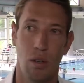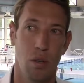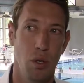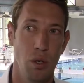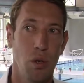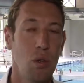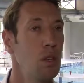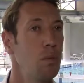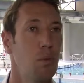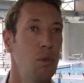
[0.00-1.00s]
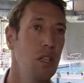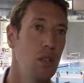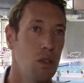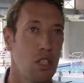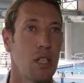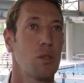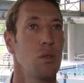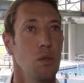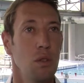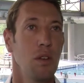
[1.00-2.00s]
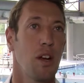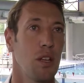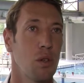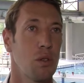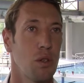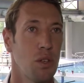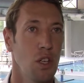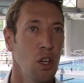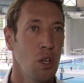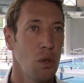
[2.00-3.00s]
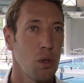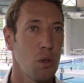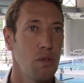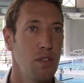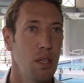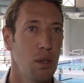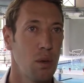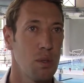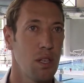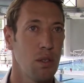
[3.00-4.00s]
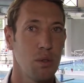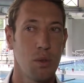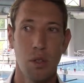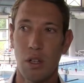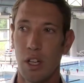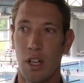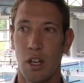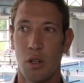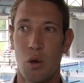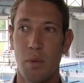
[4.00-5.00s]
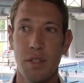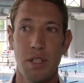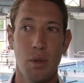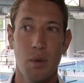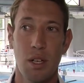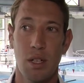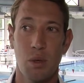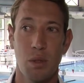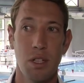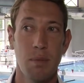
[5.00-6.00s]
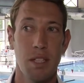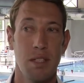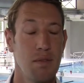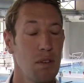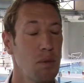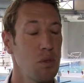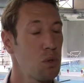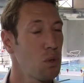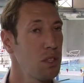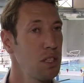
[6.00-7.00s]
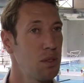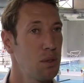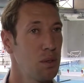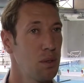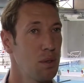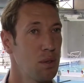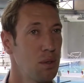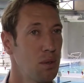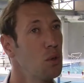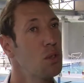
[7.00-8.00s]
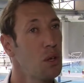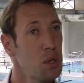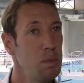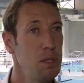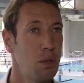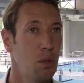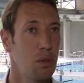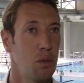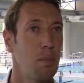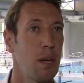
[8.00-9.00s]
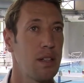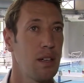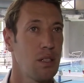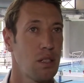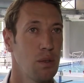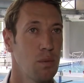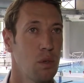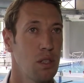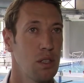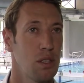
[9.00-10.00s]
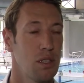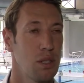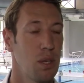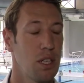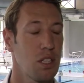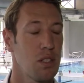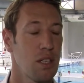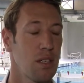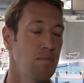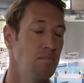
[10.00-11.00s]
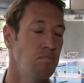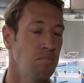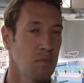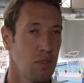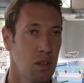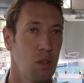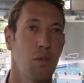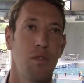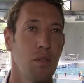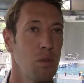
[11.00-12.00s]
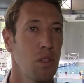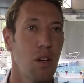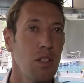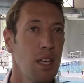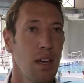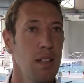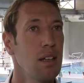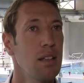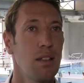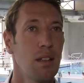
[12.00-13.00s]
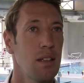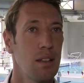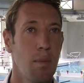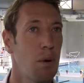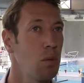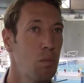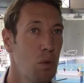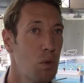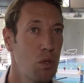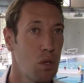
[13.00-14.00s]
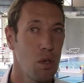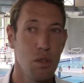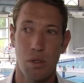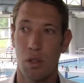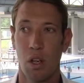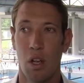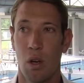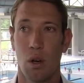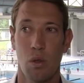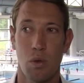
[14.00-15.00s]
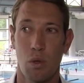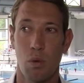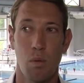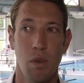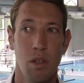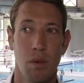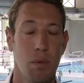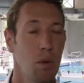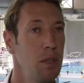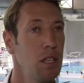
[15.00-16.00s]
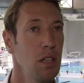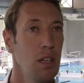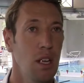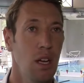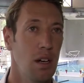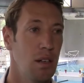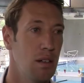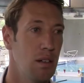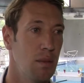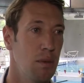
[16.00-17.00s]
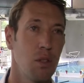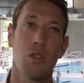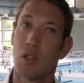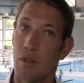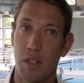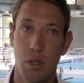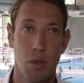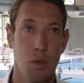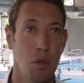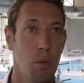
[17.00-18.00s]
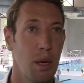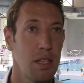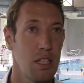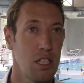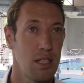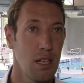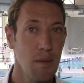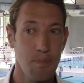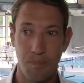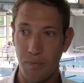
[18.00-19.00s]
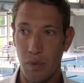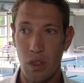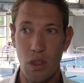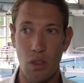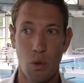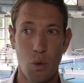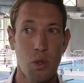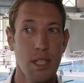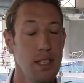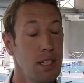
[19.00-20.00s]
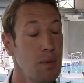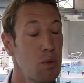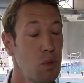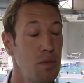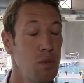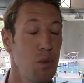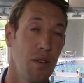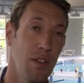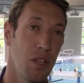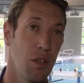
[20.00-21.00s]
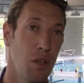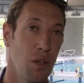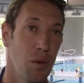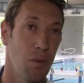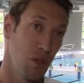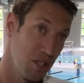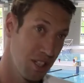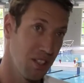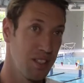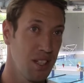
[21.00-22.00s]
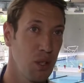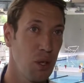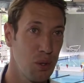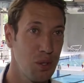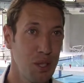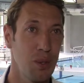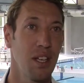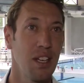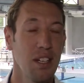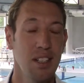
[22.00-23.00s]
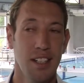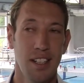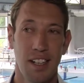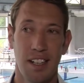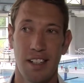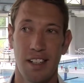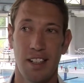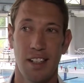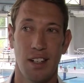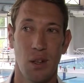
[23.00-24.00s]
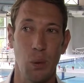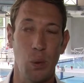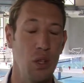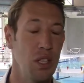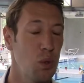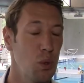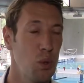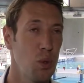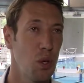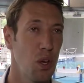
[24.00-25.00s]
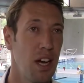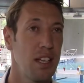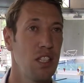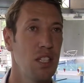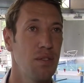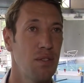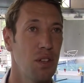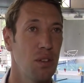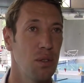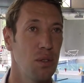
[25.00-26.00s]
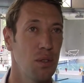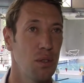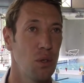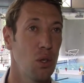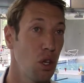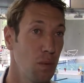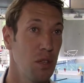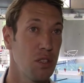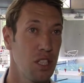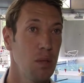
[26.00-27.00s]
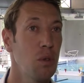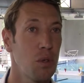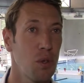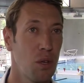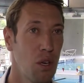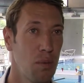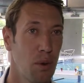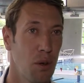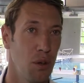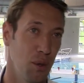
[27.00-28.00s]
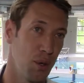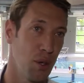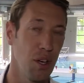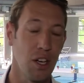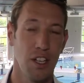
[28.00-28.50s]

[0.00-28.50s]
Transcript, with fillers: Lyon et puis Chassieux et d'autres villes aux alentours. Comment se déroule la journée ben, C'est vraiment une journée de, transmission, de partage. Moi, j'ai eu la chance de vivre une grande carrière, d'apprendre beaucoup de choses euh, sur moi en premier. Euh, maintenant, j'ai envie de, partager ça. Donc sur cette étape, je suis venu avec euh, mon ancien entraîneur Denis Auguin, où on est toujours actif dans le, club d'Antibes, notre club de cœur.